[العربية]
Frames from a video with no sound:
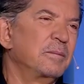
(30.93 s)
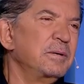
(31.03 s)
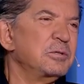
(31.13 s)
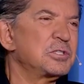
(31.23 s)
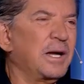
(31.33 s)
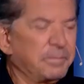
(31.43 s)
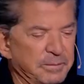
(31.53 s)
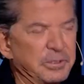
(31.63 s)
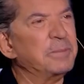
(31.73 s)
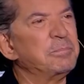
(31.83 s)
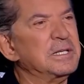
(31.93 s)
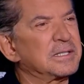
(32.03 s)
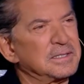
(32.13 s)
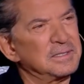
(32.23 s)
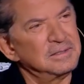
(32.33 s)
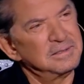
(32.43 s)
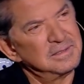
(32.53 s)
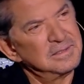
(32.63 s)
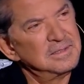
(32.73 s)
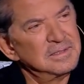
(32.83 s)
حبيبي شعبنا بيحب النكته
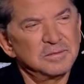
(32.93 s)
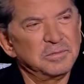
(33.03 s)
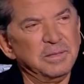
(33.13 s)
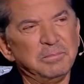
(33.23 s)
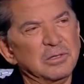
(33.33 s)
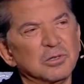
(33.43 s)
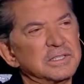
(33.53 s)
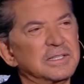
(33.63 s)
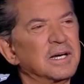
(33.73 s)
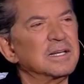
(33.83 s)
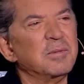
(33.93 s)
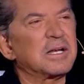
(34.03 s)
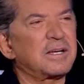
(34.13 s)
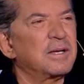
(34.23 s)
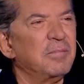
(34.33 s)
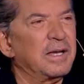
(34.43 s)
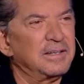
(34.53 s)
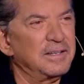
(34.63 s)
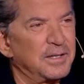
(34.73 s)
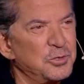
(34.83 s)
بحب الاغنيه انا مره كان
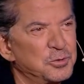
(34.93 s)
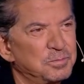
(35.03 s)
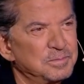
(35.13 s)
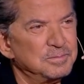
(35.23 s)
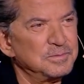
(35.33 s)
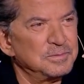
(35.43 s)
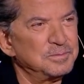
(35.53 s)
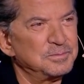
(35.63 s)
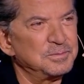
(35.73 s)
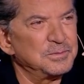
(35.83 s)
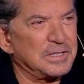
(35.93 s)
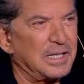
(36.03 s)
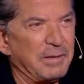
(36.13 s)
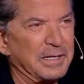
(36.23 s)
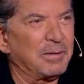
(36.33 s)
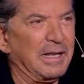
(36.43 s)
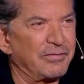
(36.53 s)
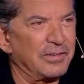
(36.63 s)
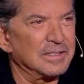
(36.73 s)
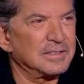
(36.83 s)
معي الي ايوب يطلع معنا
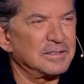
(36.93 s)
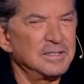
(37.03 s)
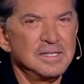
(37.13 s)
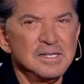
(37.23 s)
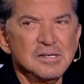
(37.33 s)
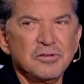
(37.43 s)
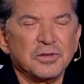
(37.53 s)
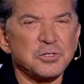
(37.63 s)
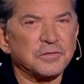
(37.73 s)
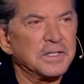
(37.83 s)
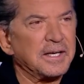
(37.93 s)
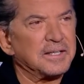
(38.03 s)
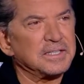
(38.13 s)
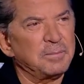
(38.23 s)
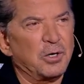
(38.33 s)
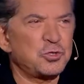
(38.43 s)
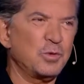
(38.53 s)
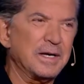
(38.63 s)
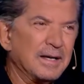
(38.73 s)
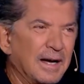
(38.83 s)
بالحفلات فشفت النكت تبعه
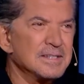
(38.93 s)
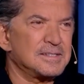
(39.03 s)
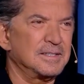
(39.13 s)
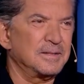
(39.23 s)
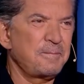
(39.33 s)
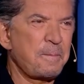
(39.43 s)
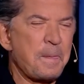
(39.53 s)
شوي قاسي